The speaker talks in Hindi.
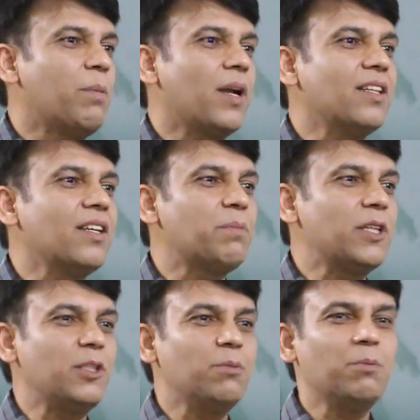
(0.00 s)
आपराधिक
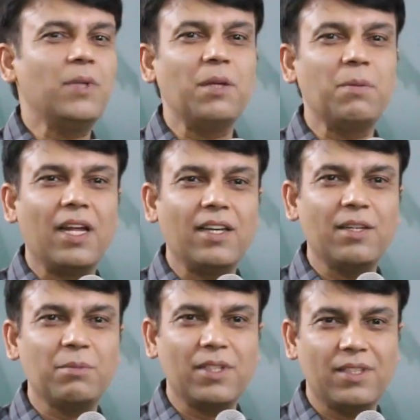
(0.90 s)
पृष्ठभूमि नहीं बनानी
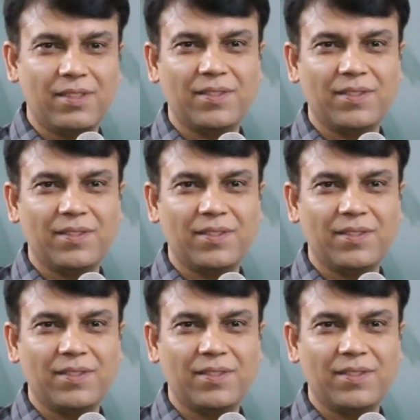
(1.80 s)
है अपनी